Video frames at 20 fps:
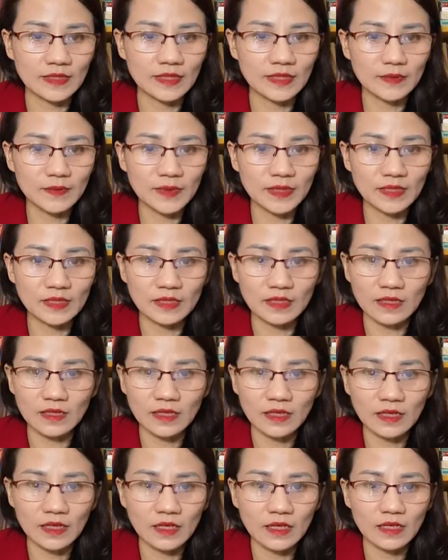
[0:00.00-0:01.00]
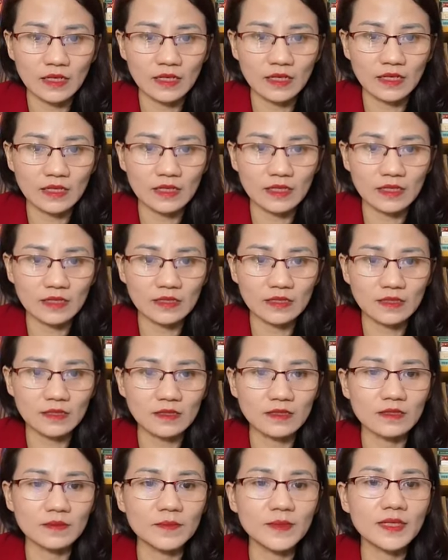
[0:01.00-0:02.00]
và khi mình à,
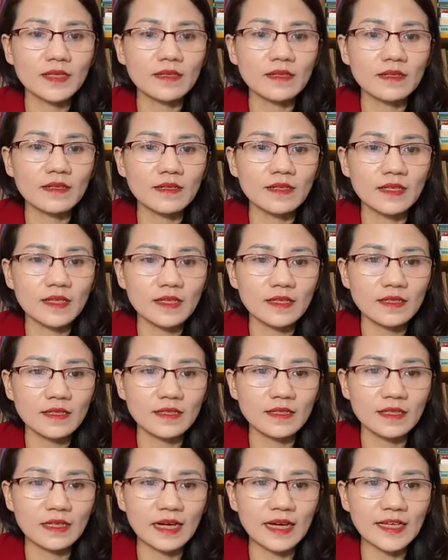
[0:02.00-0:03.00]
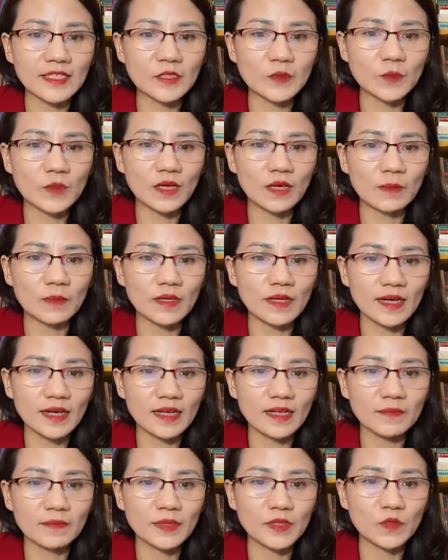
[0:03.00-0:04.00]
thực sự biết ơn ấy, thì ngay trong cả bữa
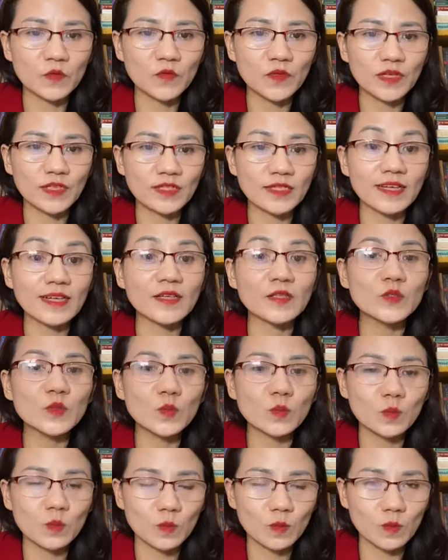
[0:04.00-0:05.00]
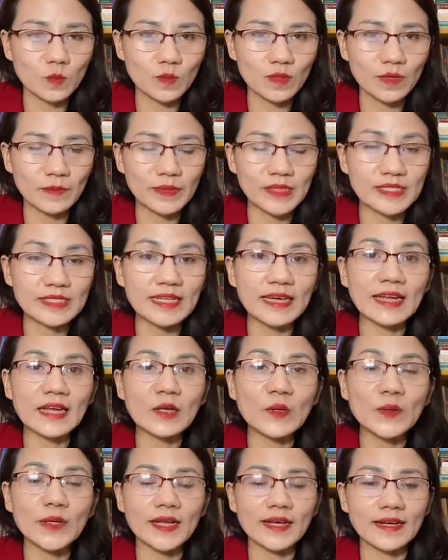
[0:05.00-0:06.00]
ăn mình cũng phải tận dụng để mình
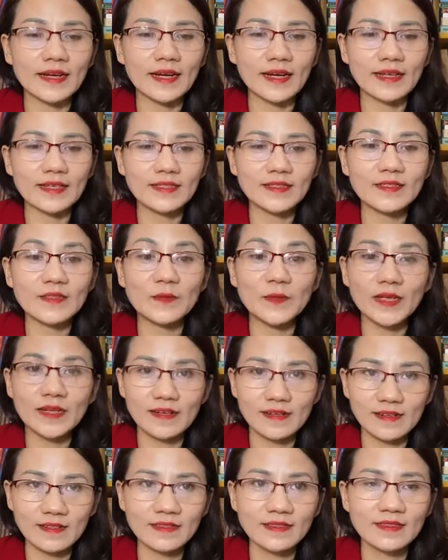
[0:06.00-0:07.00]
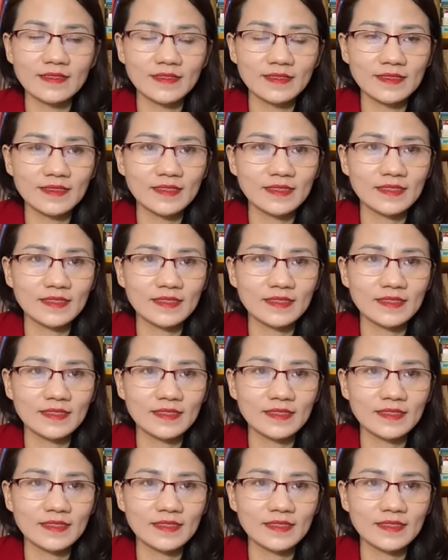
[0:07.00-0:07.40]
rèn luyện cái sự biết ơn